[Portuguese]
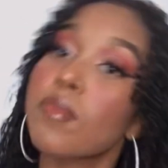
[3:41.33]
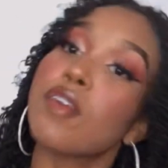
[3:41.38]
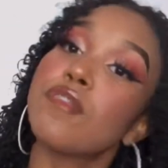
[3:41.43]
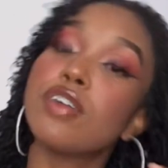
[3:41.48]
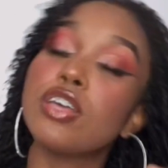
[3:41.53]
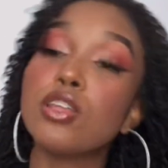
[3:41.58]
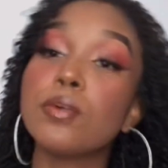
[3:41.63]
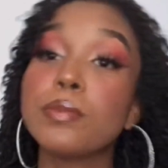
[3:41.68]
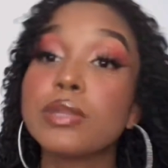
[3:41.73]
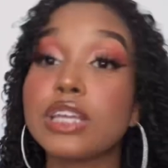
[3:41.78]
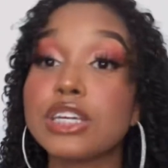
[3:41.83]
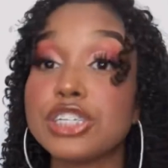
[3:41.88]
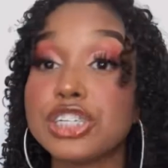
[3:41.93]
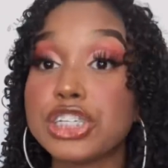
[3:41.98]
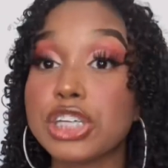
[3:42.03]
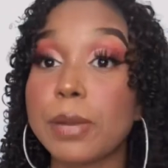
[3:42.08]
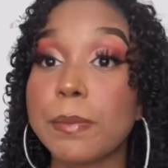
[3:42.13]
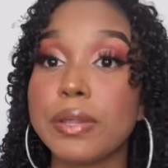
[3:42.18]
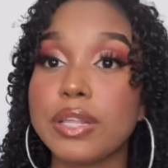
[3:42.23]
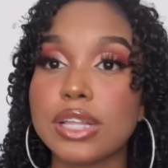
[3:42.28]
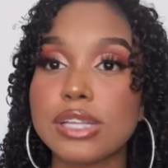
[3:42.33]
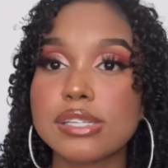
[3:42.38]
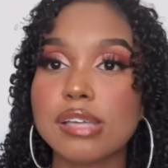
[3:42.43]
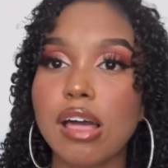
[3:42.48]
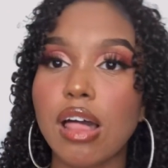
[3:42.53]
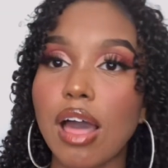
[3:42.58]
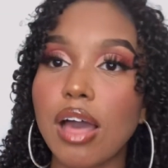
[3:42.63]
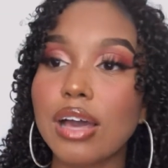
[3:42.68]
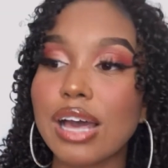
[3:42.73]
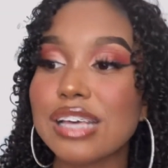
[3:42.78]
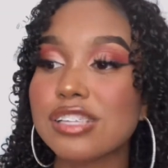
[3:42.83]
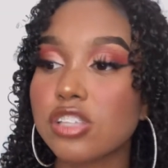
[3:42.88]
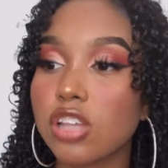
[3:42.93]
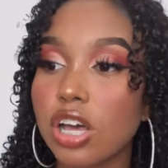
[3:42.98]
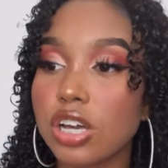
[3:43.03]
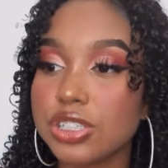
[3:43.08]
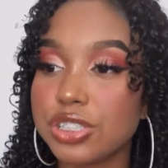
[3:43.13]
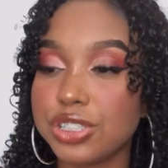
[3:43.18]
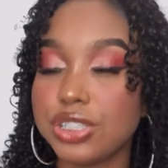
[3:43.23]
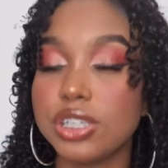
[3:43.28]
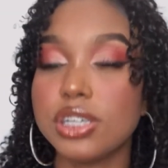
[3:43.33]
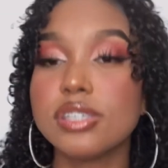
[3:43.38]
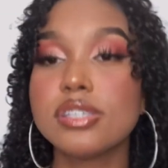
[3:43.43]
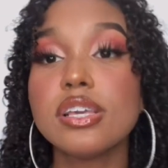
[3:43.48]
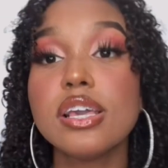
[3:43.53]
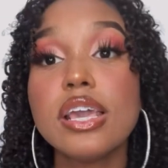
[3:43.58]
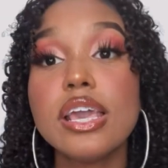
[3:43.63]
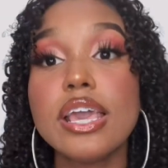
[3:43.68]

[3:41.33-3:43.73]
vendo muita gente abrindo essa, as lojinhas.